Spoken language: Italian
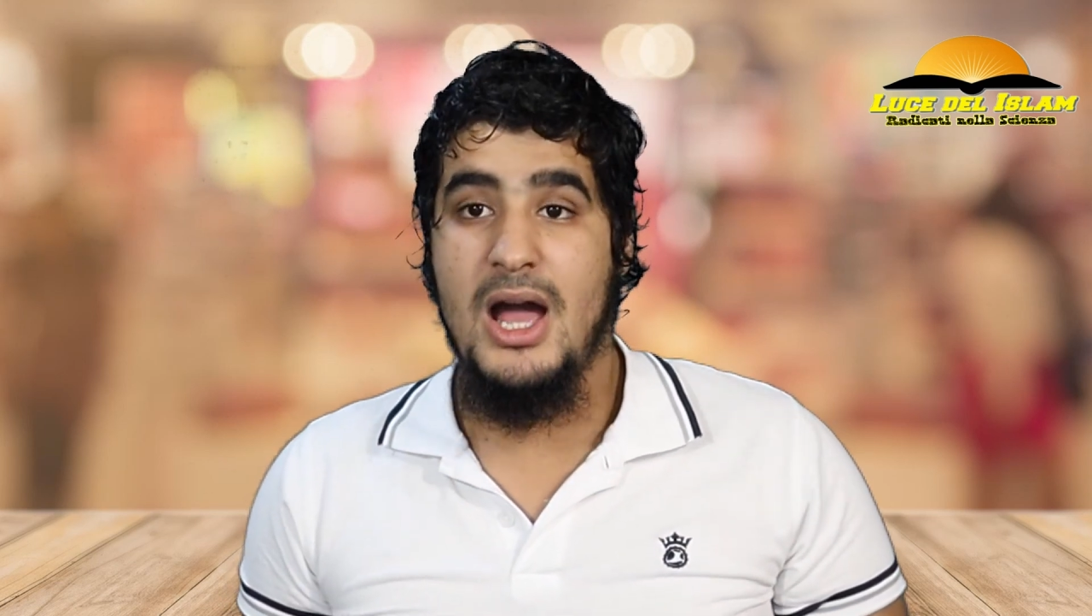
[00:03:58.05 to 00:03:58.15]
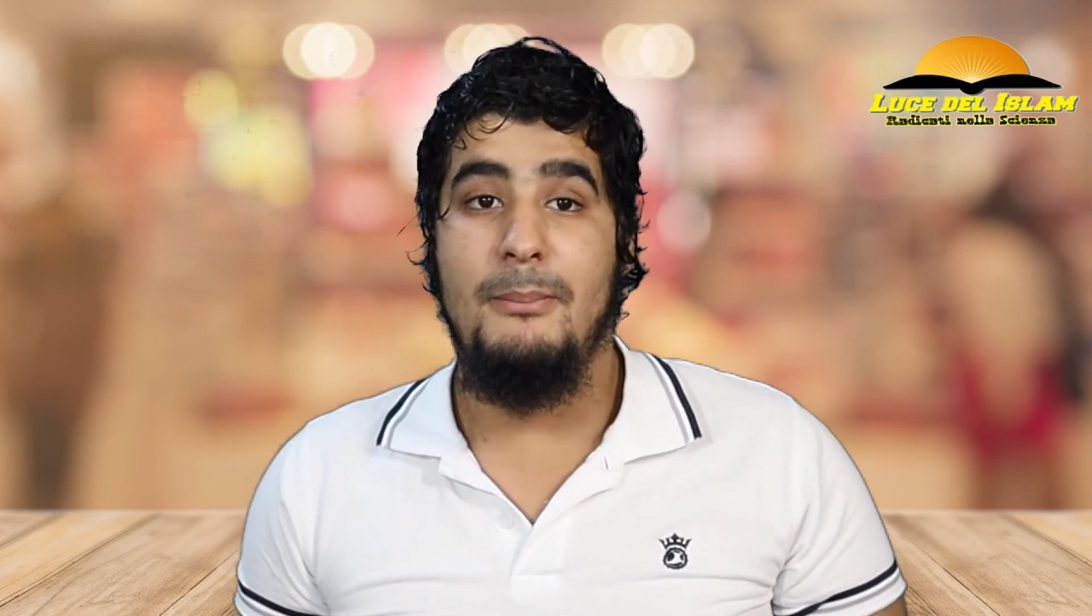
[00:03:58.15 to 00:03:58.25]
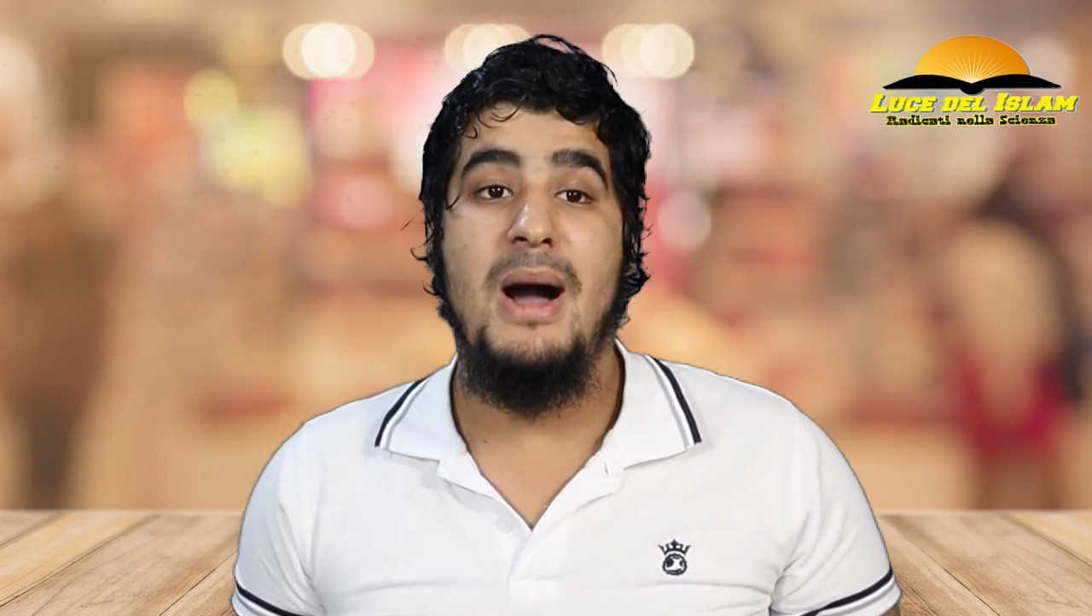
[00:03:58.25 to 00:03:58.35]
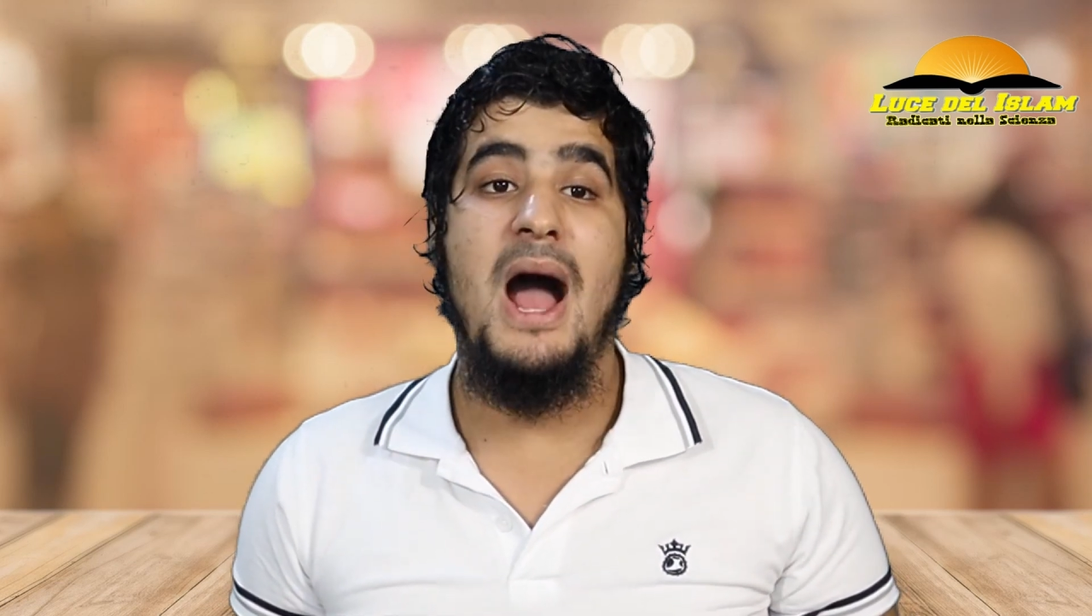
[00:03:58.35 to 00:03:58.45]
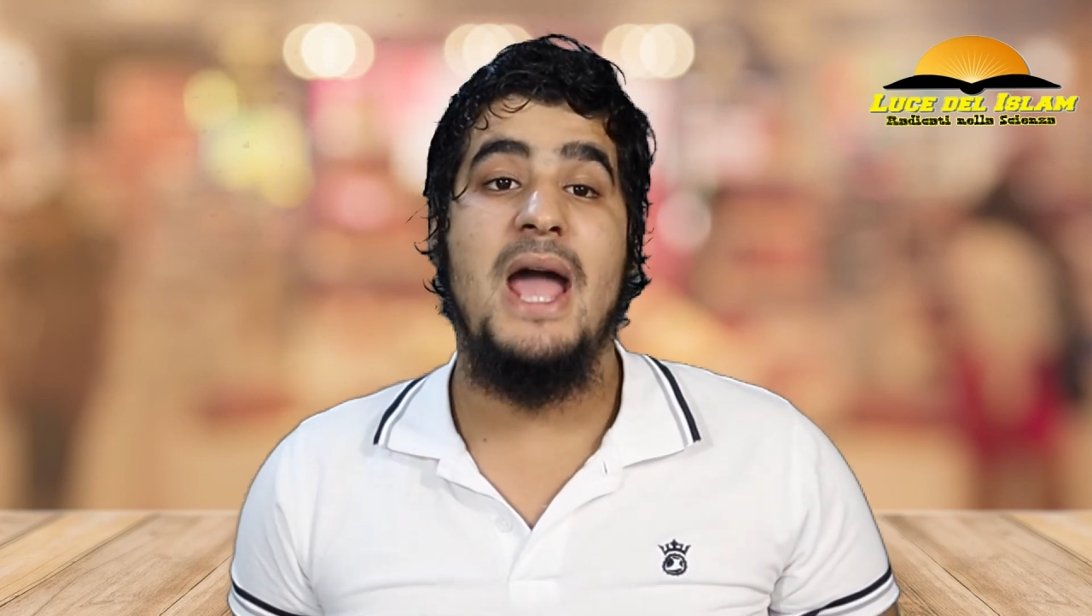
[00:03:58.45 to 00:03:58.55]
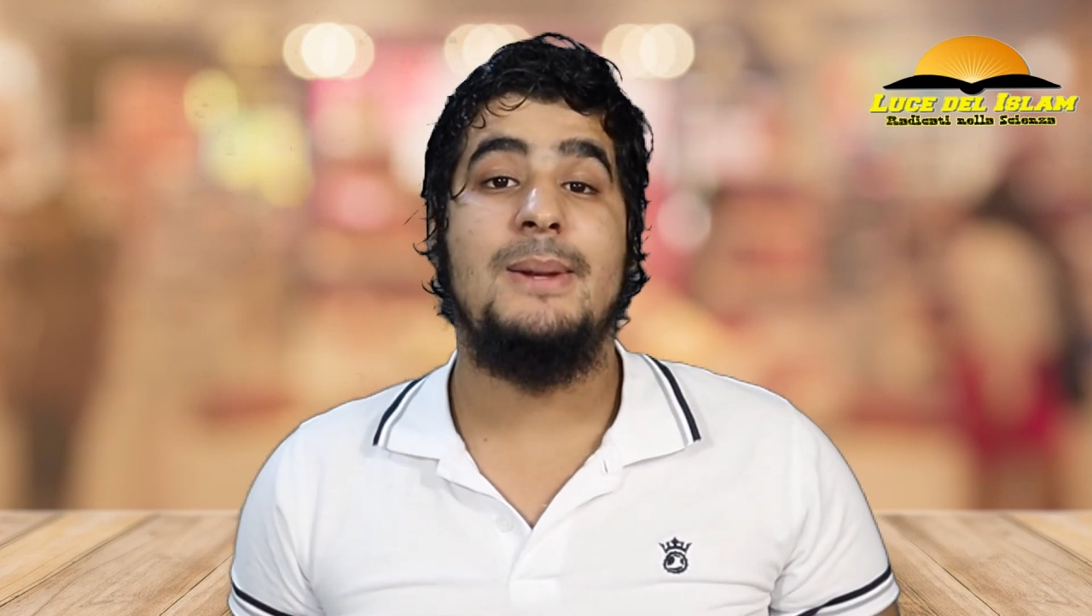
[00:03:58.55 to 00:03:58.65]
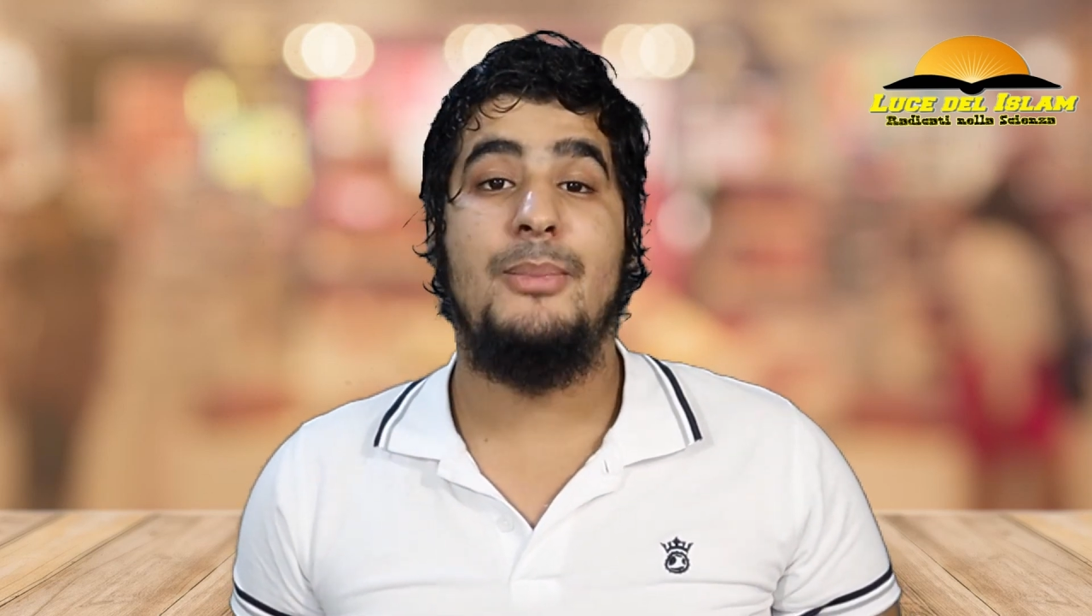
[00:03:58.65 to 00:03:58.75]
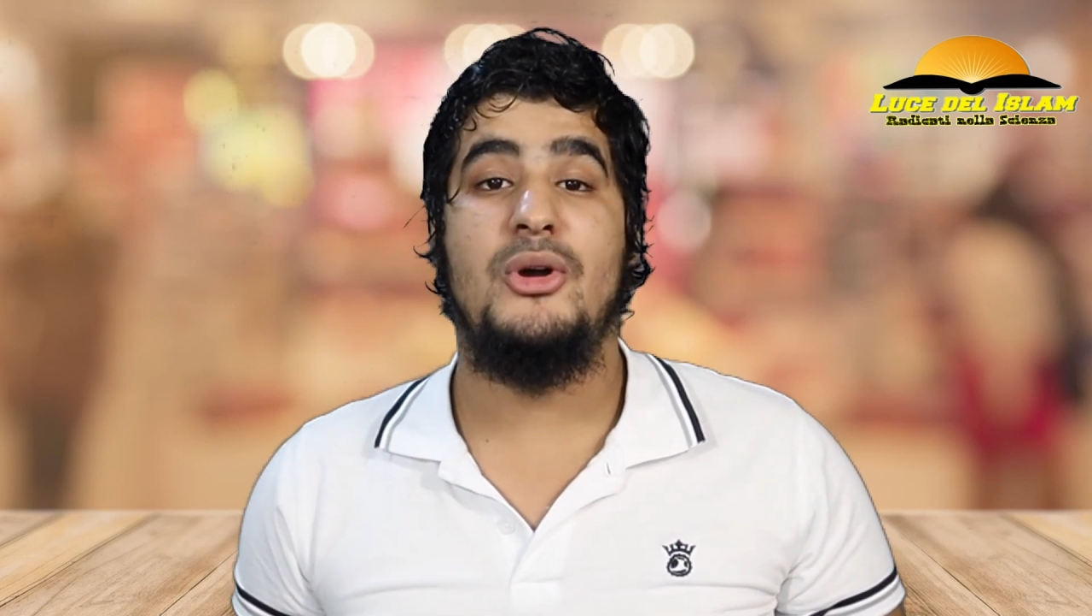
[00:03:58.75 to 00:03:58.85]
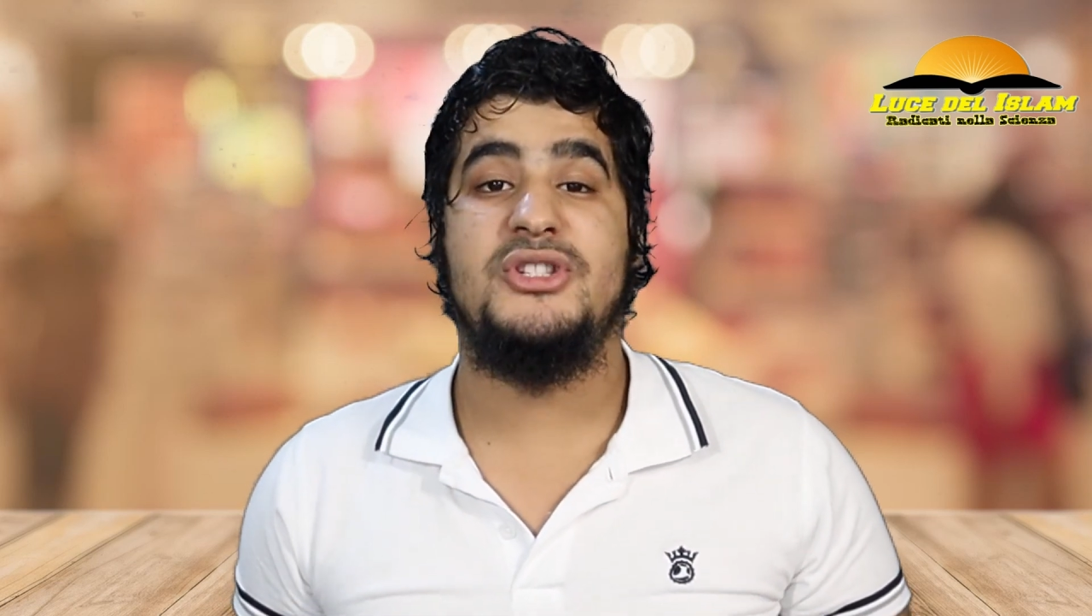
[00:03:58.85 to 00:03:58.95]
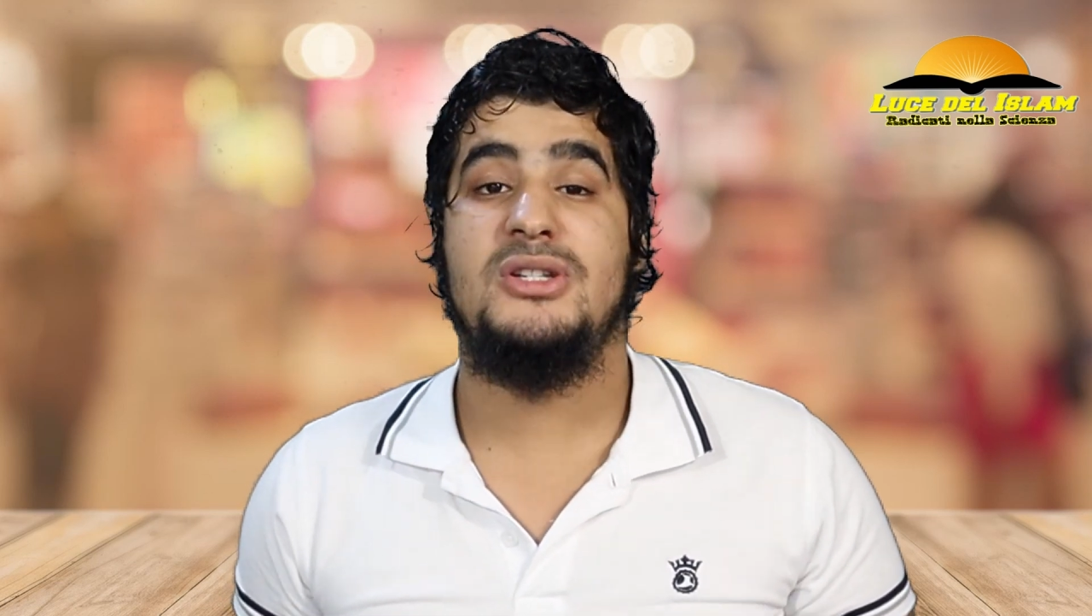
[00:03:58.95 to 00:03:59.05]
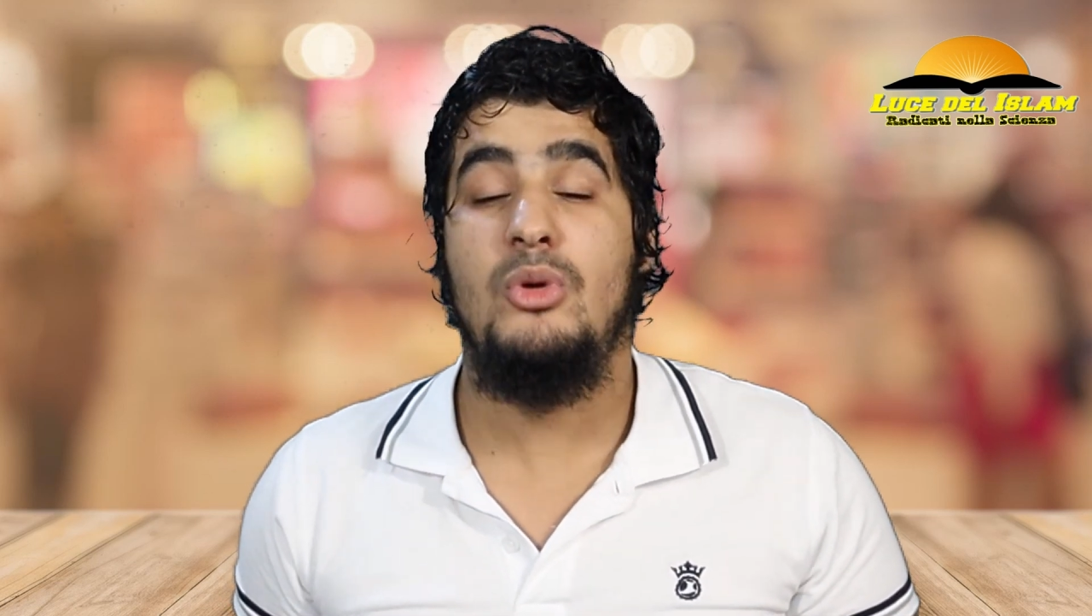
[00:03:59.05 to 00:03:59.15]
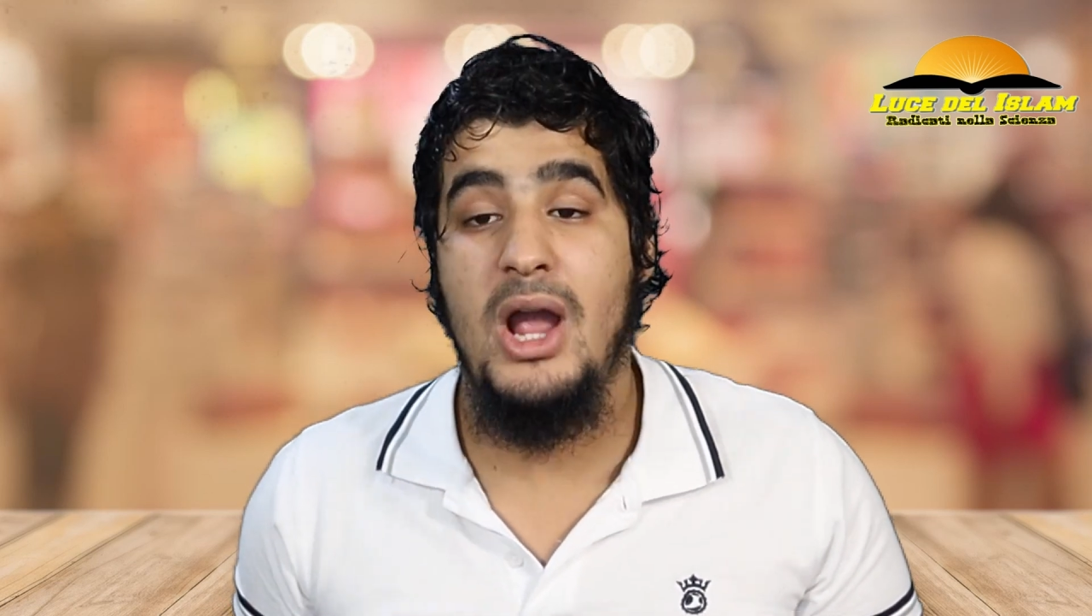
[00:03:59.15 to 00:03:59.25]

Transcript: ma il prossimo